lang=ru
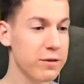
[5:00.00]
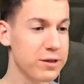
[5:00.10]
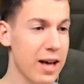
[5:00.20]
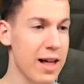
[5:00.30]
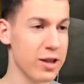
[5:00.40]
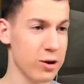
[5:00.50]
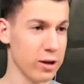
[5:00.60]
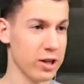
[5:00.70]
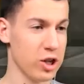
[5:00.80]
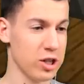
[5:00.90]
ты встал на
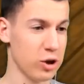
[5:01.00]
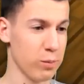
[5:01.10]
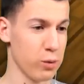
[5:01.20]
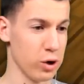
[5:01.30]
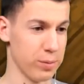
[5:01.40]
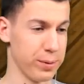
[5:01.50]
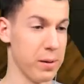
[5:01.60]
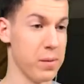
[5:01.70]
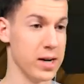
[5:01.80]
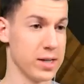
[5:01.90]
нее? Она сейчас еще больше
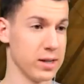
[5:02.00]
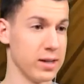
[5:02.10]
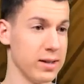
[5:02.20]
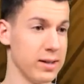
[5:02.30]
поломается.